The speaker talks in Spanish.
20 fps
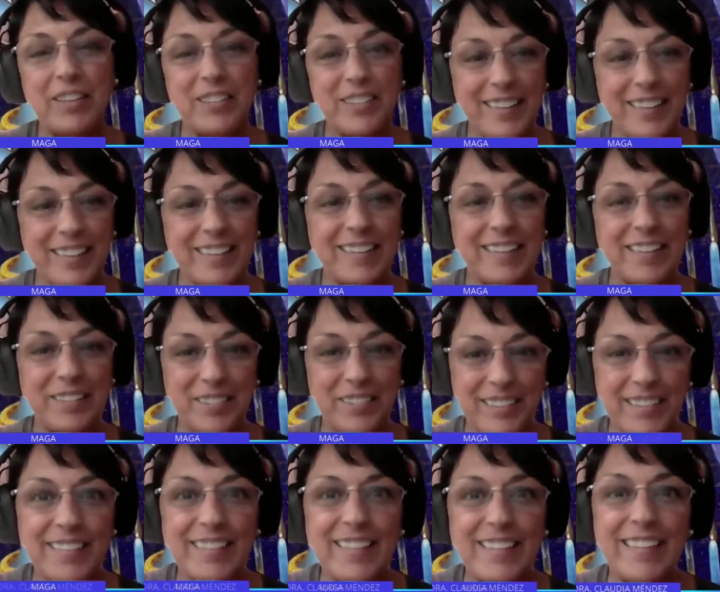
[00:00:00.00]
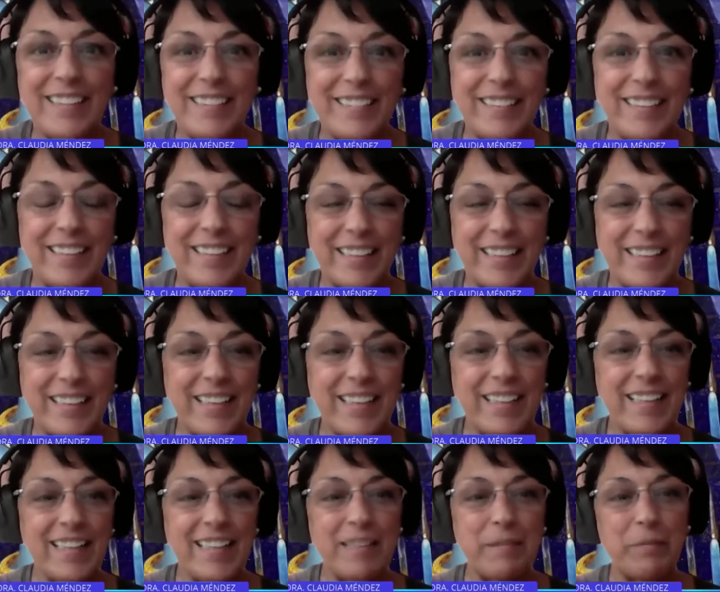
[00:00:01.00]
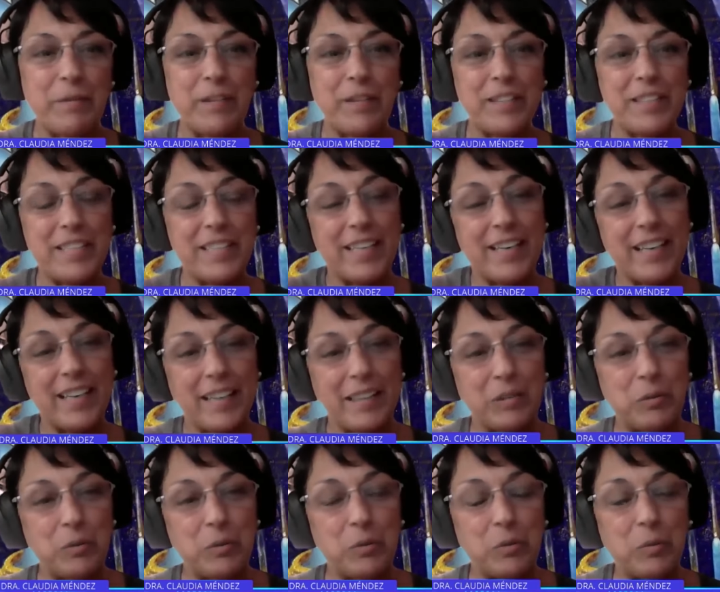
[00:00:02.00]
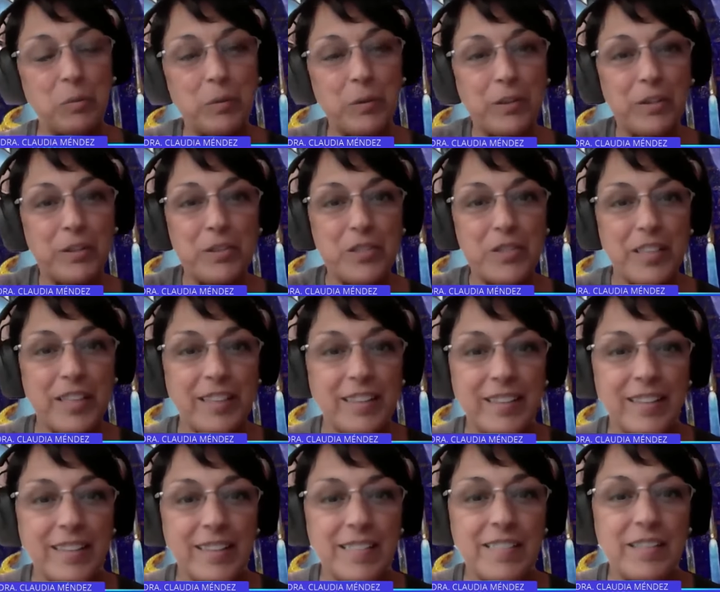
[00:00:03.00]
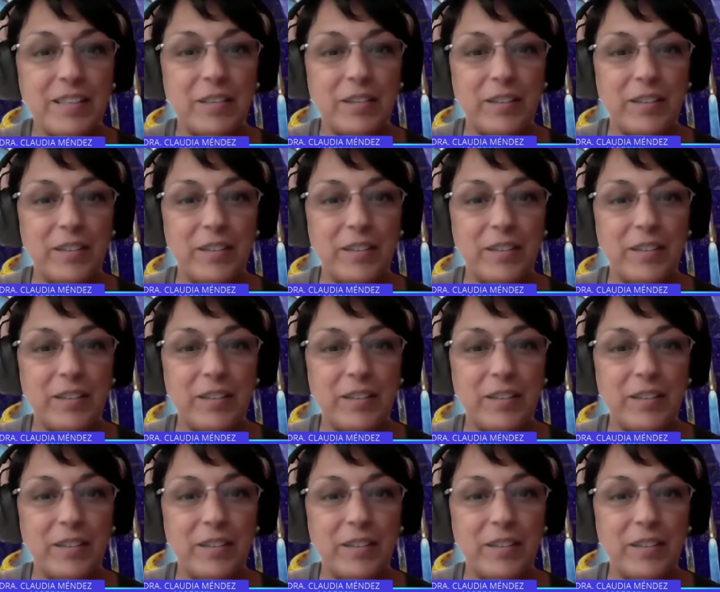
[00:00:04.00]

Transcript: Contenta, contenta de estar aquí y poder llegar a tu grupo de oyentes